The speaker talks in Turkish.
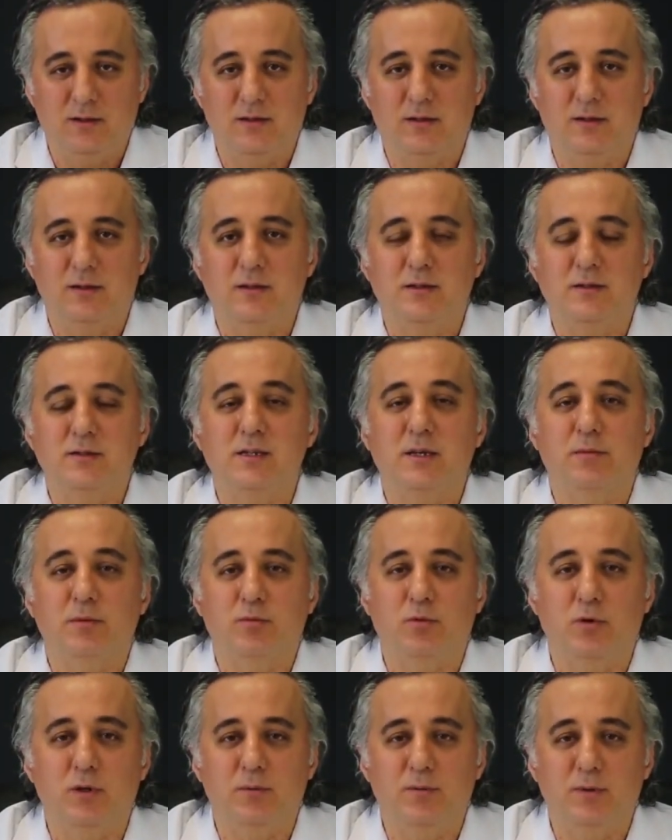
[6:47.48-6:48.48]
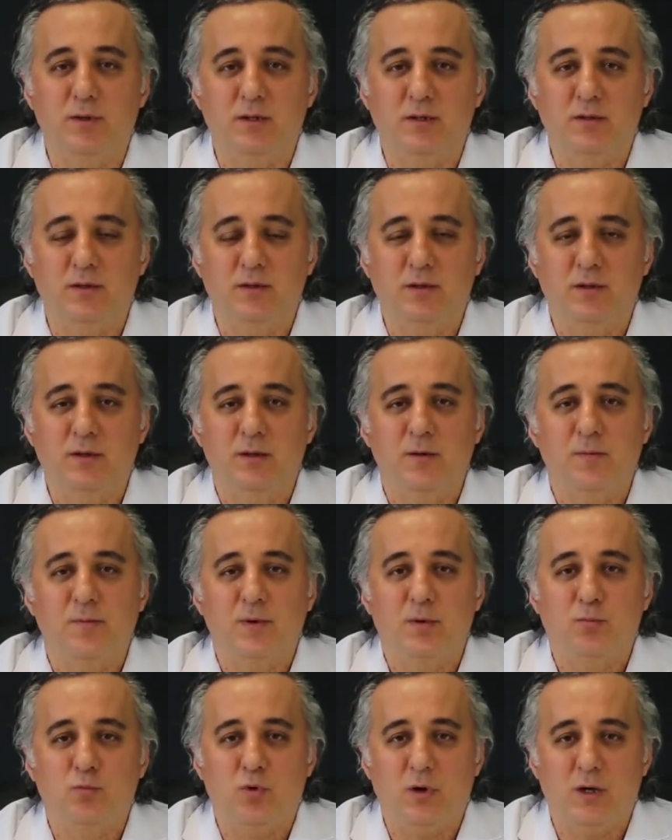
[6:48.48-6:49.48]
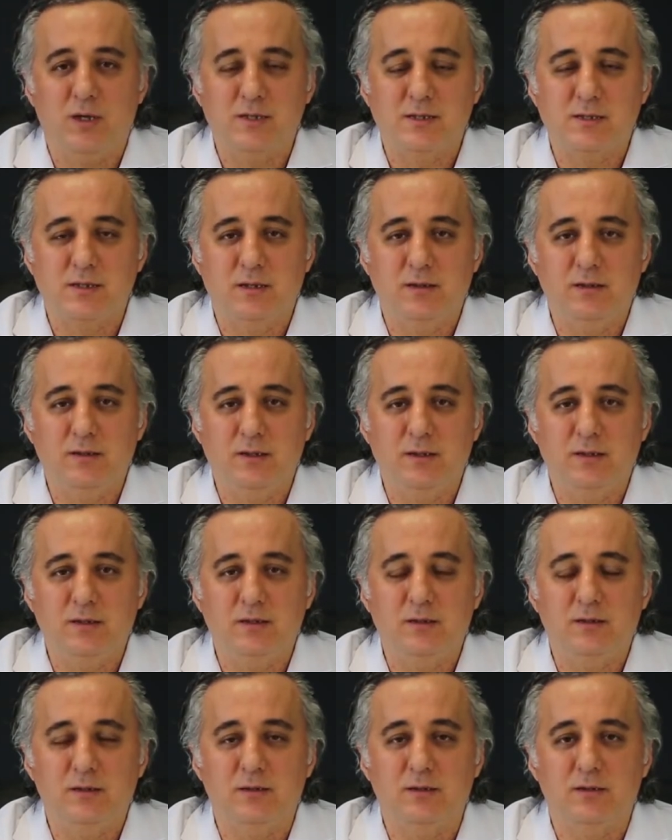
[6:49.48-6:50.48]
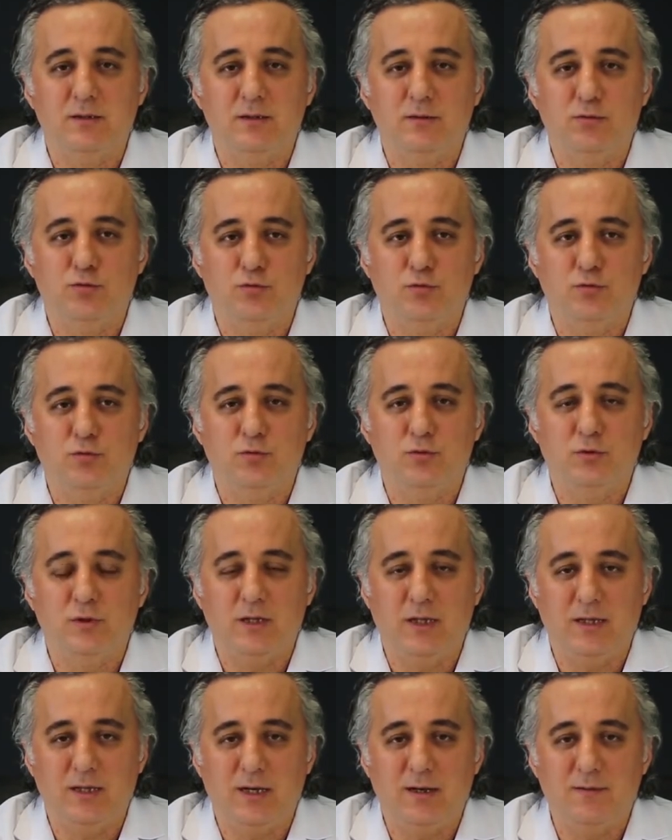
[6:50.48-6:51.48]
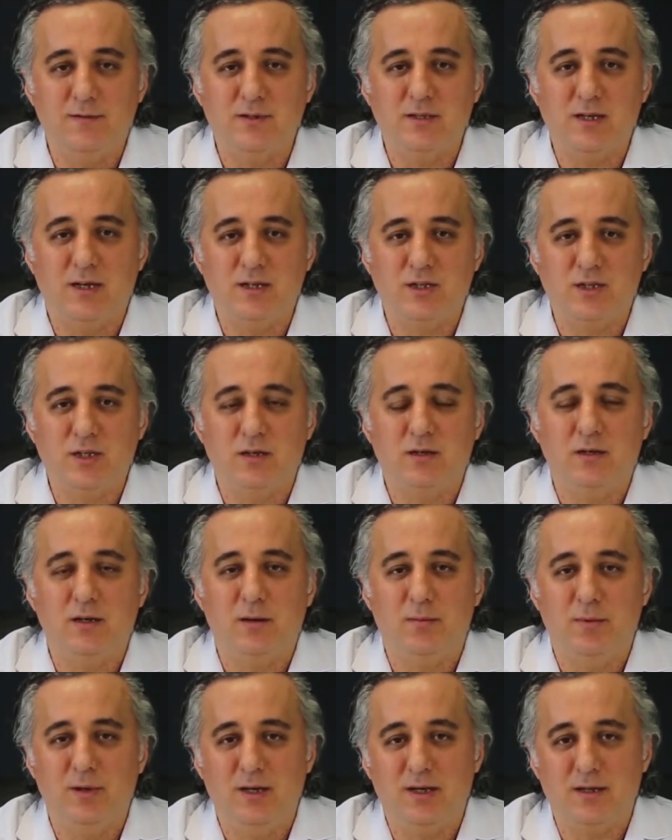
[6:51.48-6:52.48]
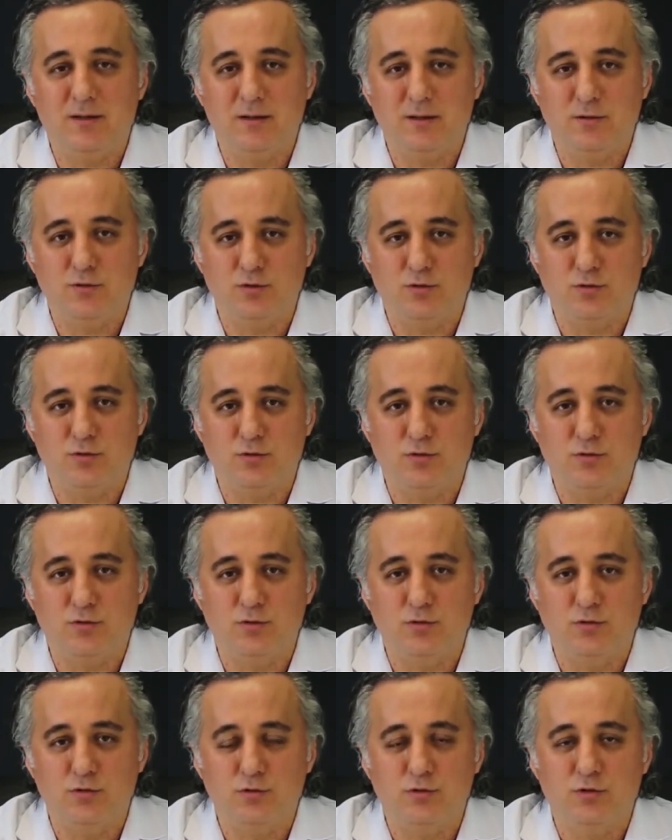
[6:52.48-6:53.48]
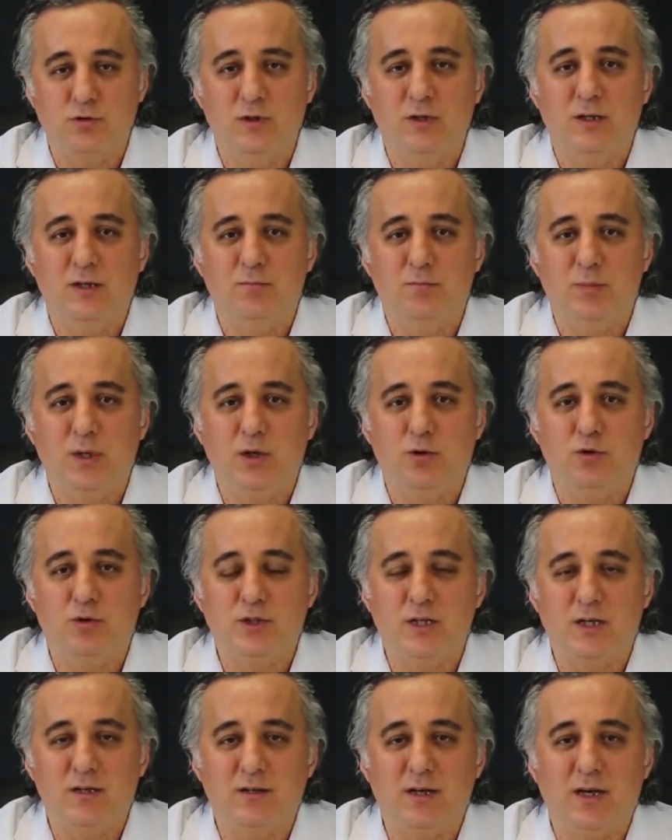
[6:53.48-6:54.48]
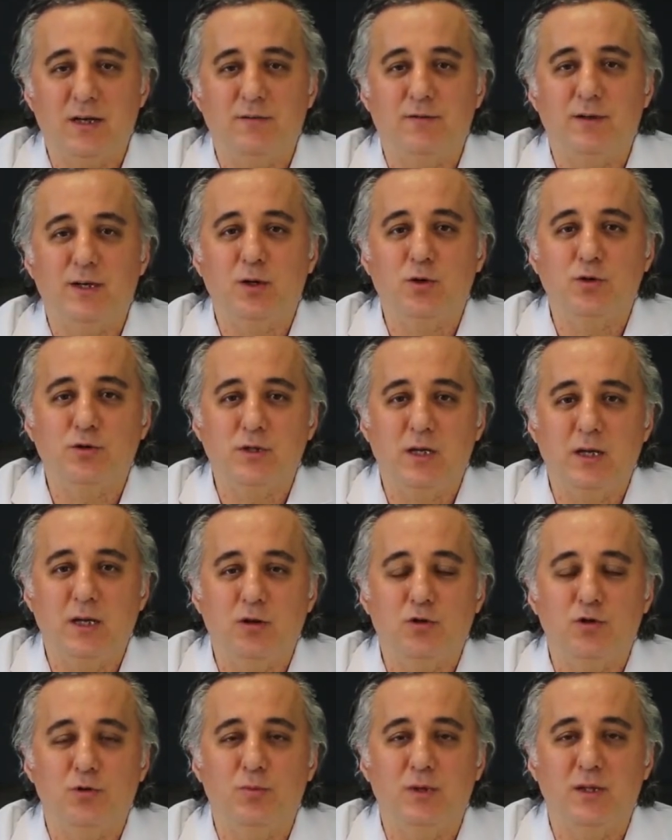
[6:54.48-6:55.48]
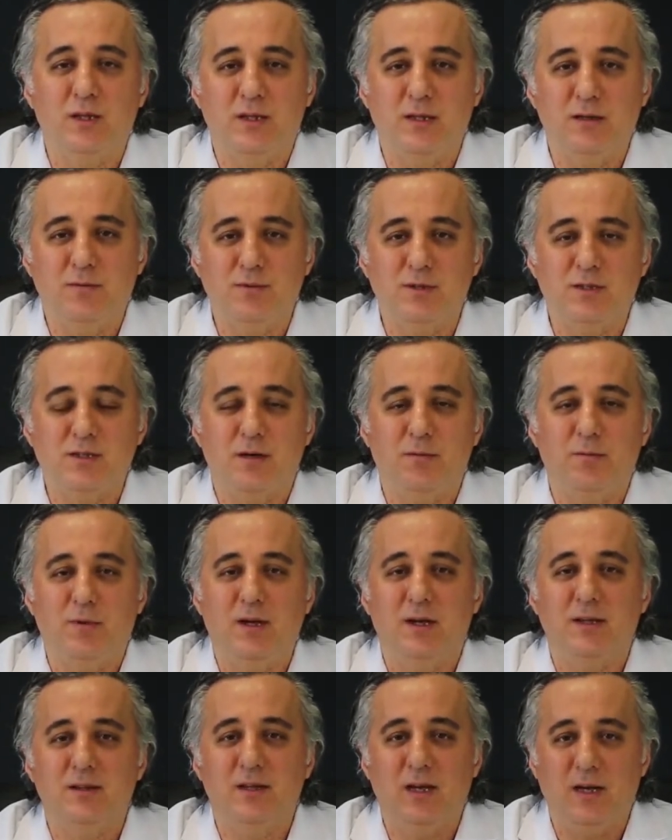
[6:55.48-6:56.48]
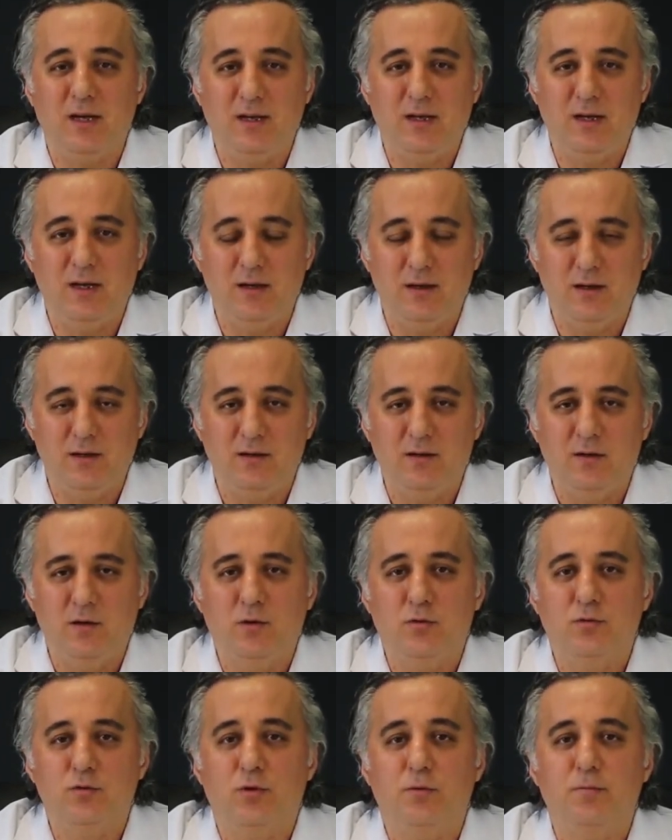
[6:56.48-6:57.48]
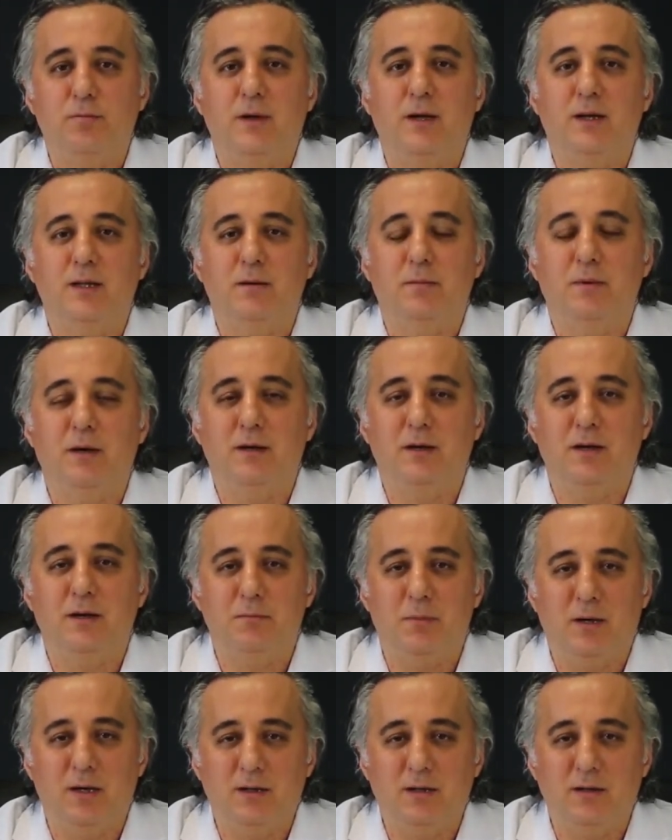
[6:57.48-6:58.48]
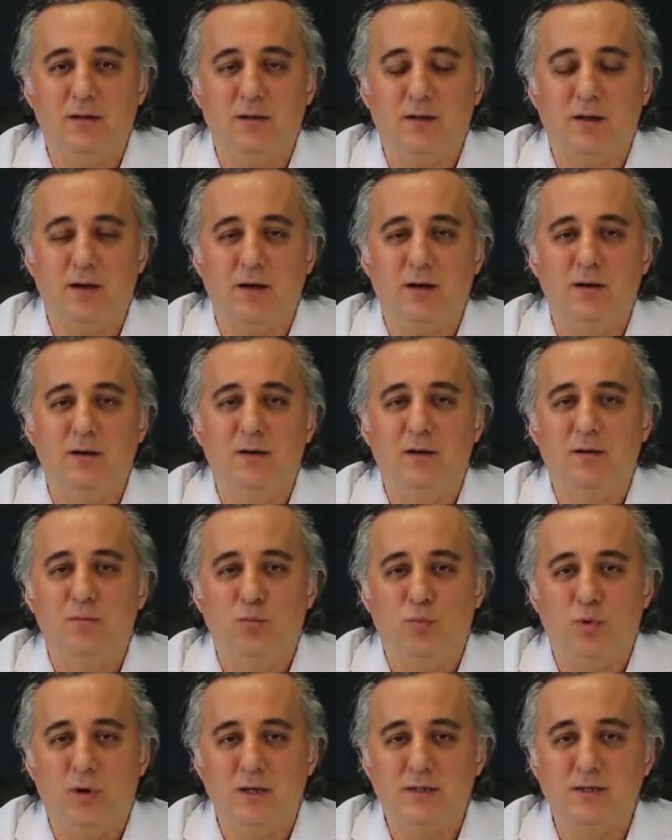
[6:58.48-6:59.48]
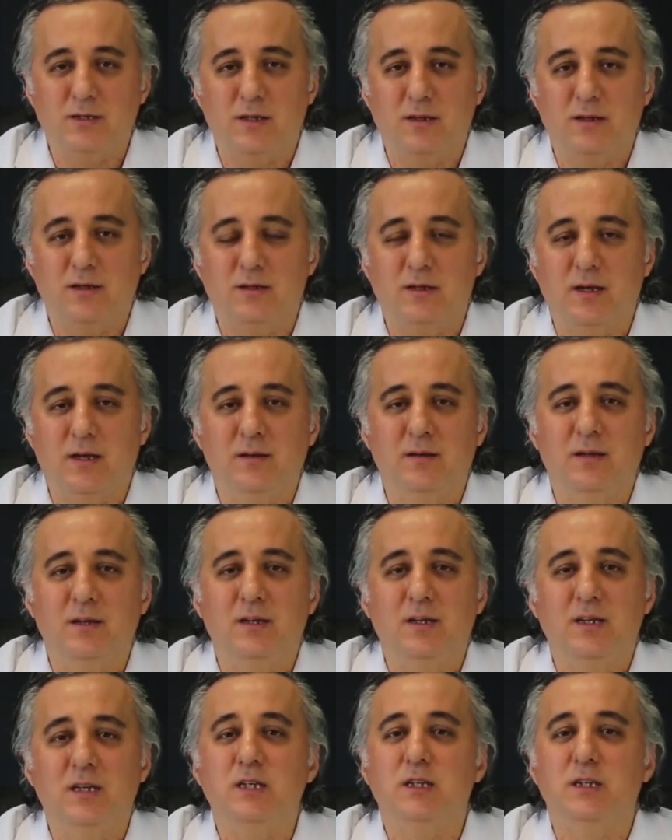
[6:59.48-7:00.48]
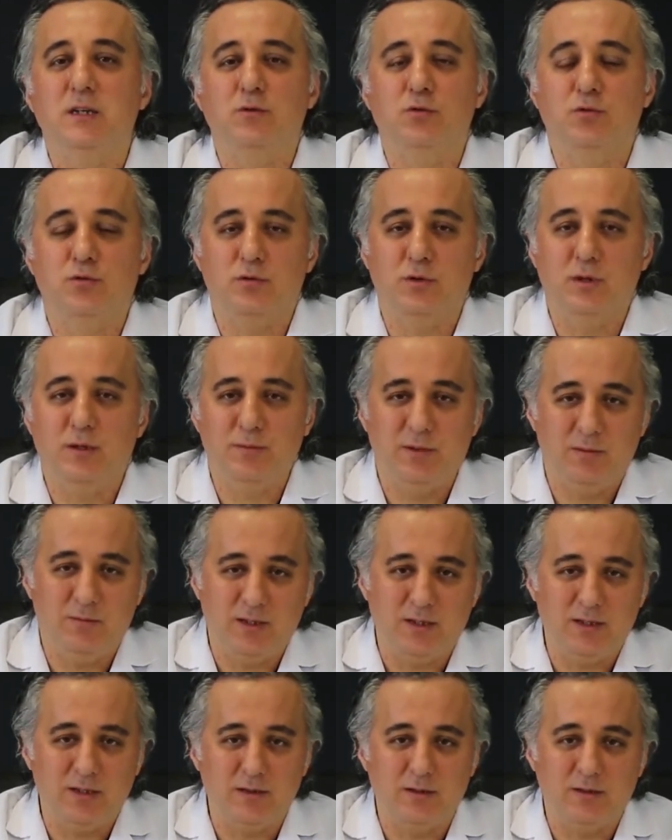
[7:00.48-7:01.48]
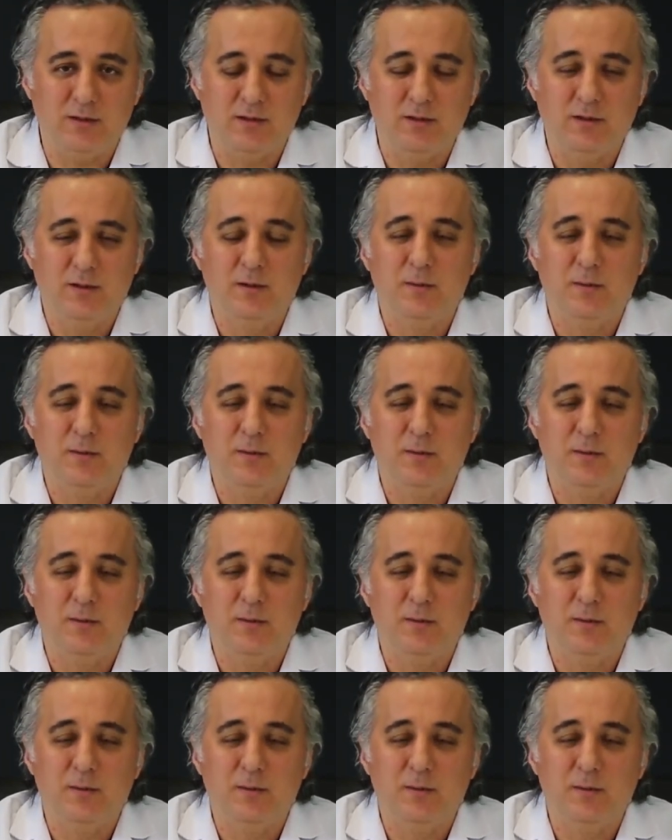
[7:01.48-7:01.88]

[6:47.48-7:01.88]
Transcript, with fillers: e, sebep olabilir. Bu hastalık e, du, tedavisi ancak ameliyatla söz konusudur. Mikrocerrahi varikoselektomi dediğimiz ameliyat tekniğiyle toplar damarlar bağlanılarak bu hastalıktan kişi kurtulabilmektedir.